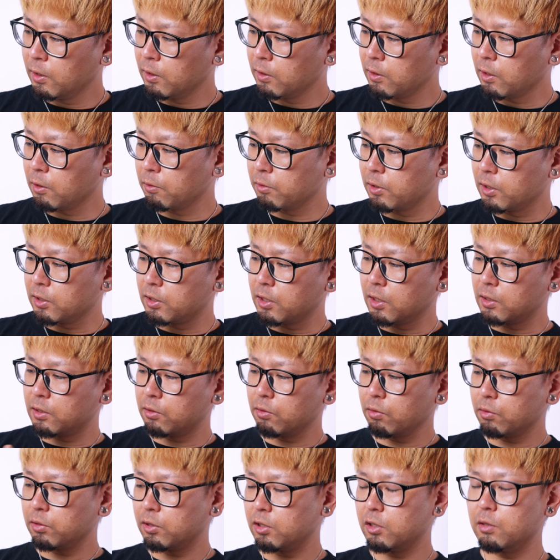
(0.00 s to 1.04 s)
なので接
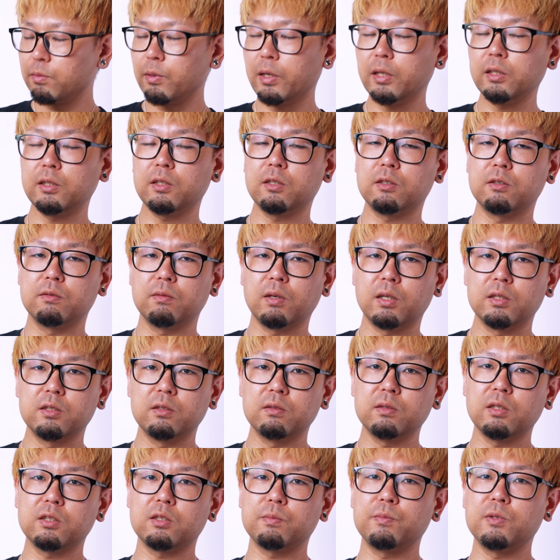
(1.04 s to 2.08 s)
続する場合っていうのは
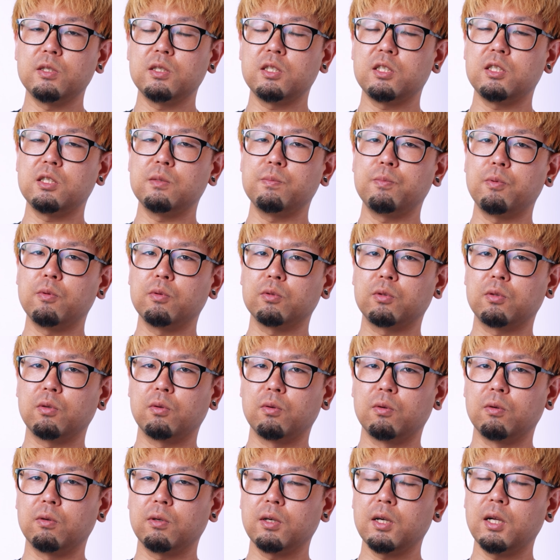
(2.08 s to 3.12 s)
USB-C
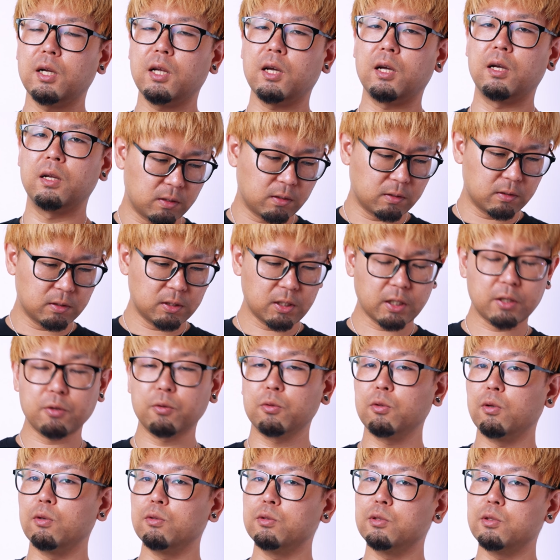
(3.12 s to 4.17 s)
ポートから先ほ
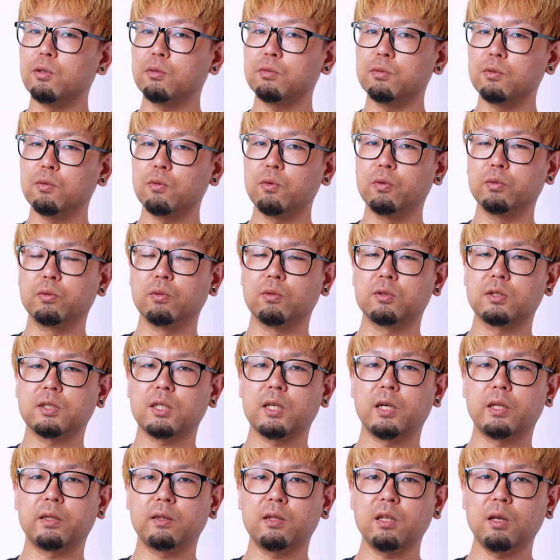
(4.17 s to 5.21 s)
どの付属のコードを
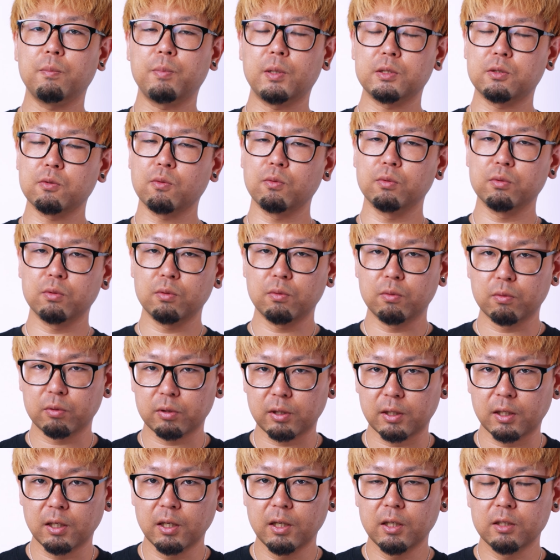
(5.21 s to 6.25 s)
使ってパソコンの方
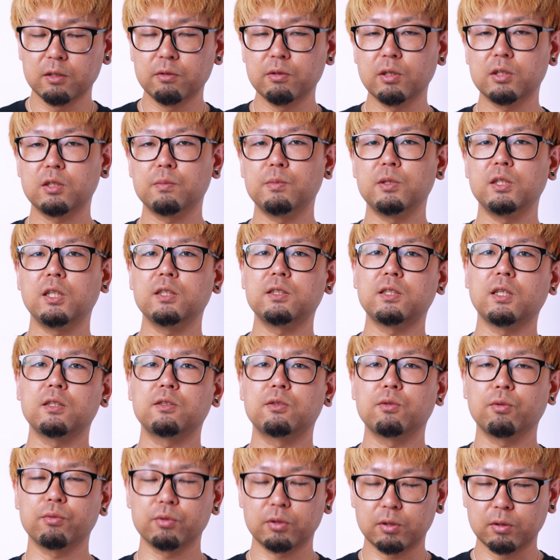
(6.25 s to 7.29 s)
に USB で
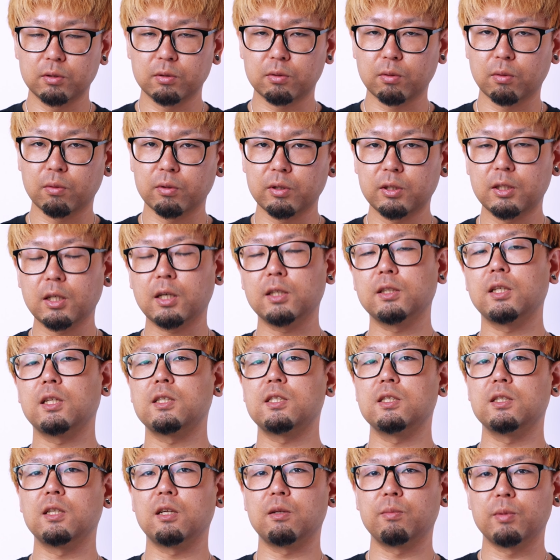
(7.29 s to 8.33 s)
接続するといった
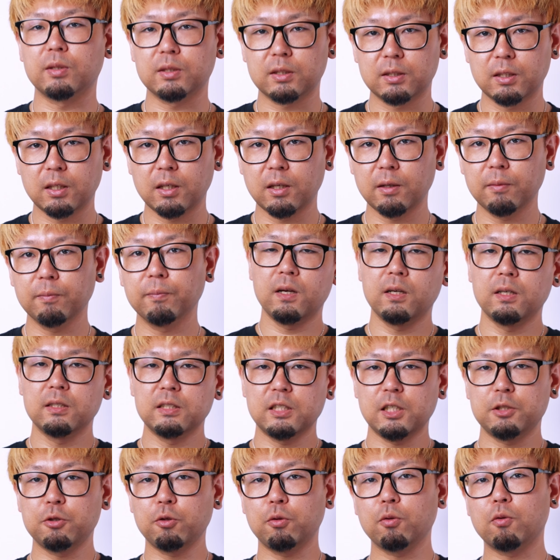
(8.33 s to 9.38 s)
形になりますね。
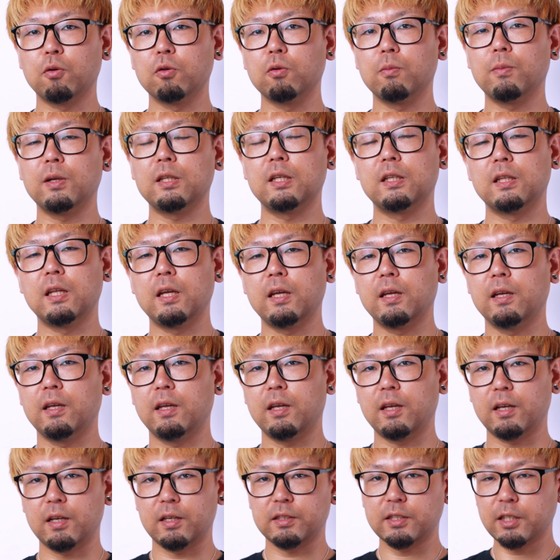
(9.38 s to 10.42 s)
じゃあちょっとこの場でね、
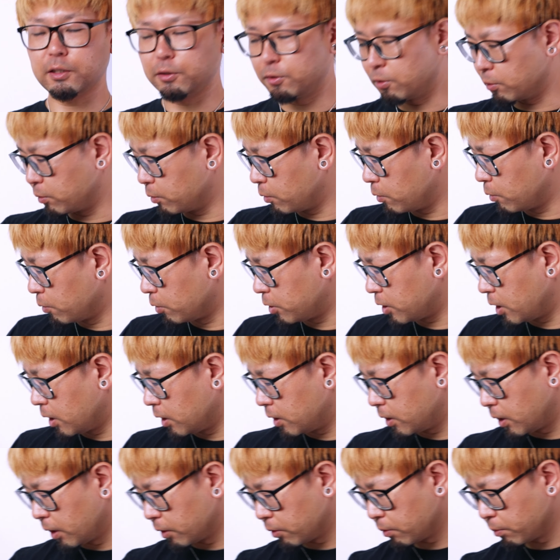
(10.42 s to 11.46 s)
えー、接続の方して
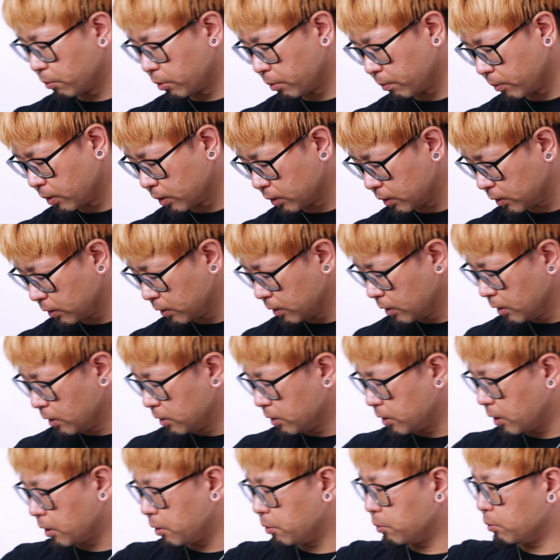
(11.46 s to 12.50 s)
いきたいと思います。
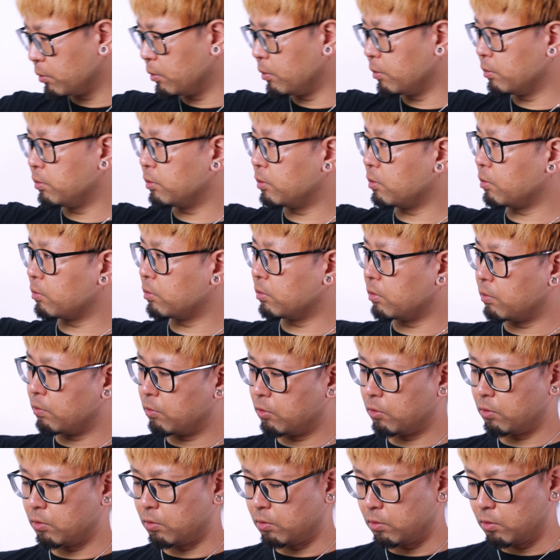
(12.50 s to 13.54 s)
先ほどの付属の
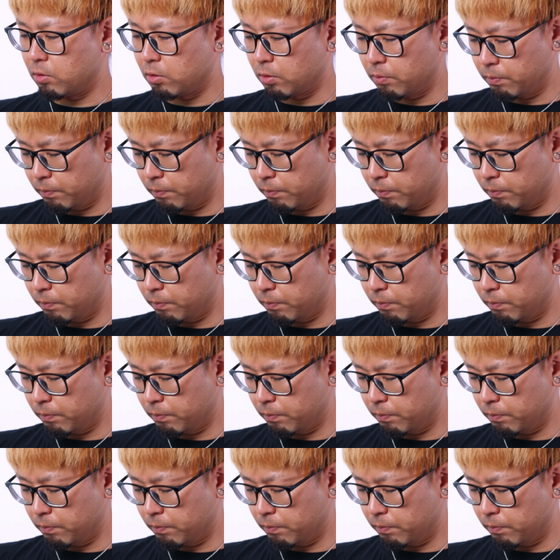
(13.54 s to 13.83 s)
ものを